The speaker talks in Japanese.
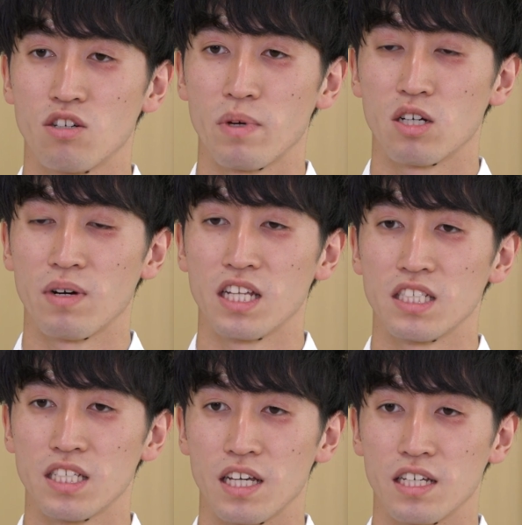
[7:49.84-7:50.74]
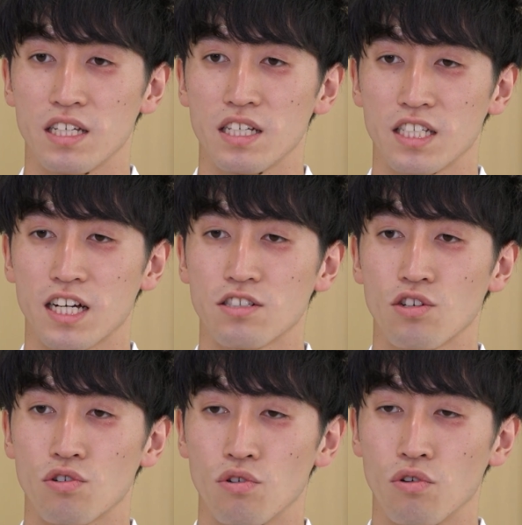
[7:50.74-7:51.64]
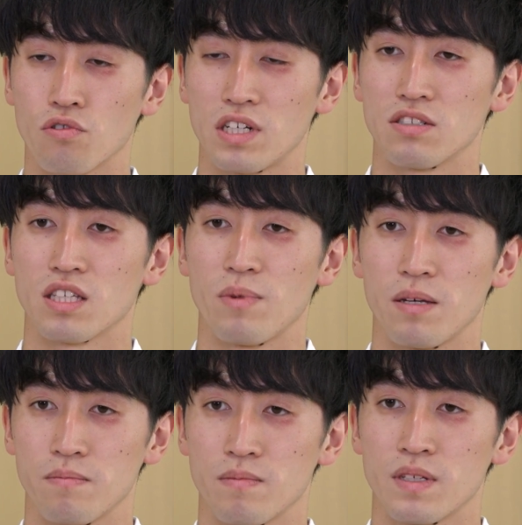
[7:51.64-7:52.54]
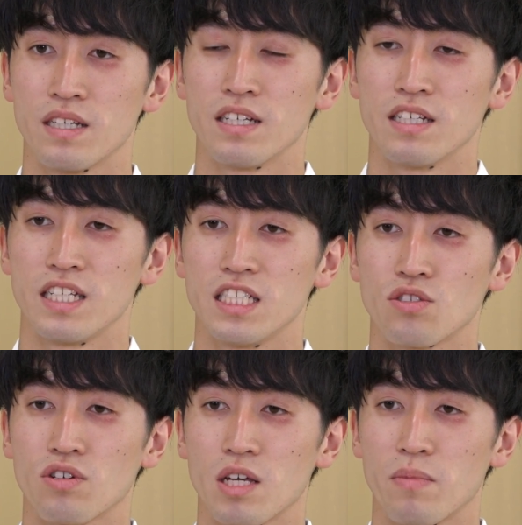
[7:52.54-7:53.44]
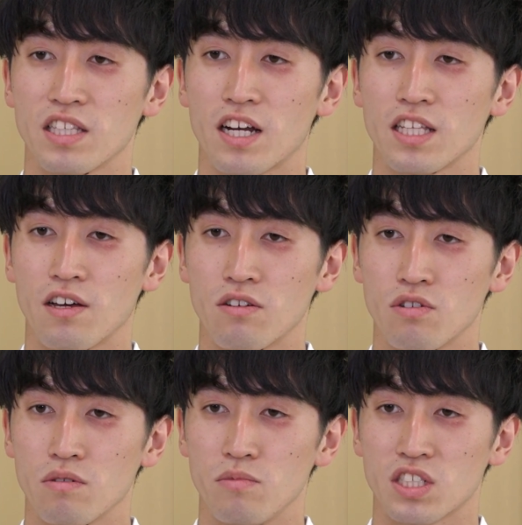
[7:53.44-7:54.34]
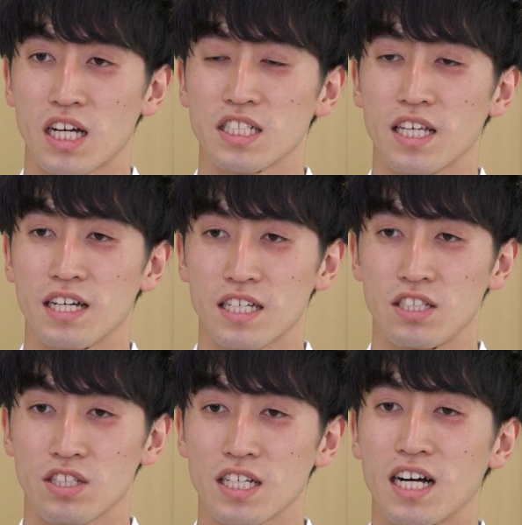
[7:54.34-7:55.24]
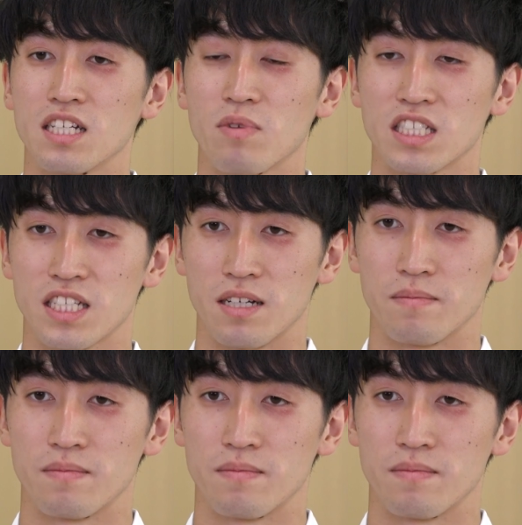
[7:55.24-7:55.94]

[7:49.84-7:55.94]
を目の前にして理学療法を行うため臨床現場ならではの難しさや気づきがありました